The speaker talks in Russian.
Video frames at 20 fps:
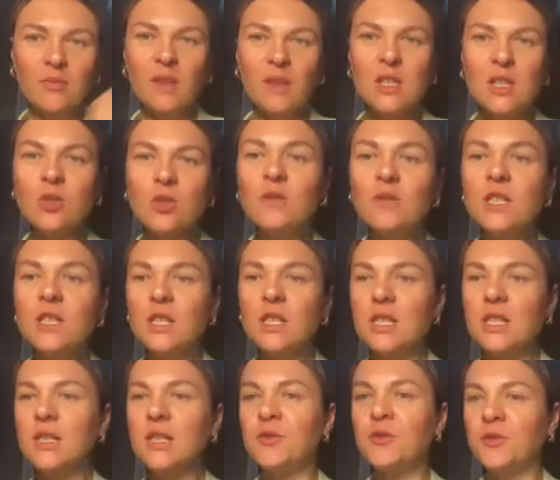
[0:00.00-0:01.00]
что важно
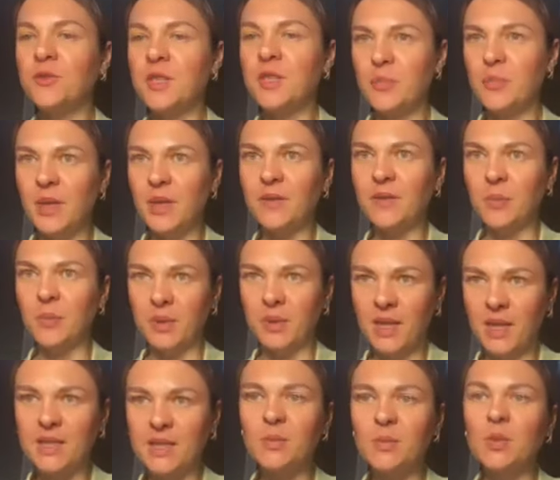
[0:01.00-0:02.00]
делать вот в эти первые
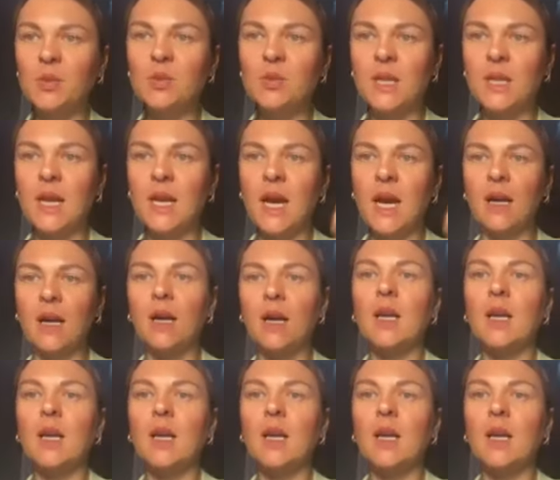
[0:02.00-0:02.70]
15 минут соляра?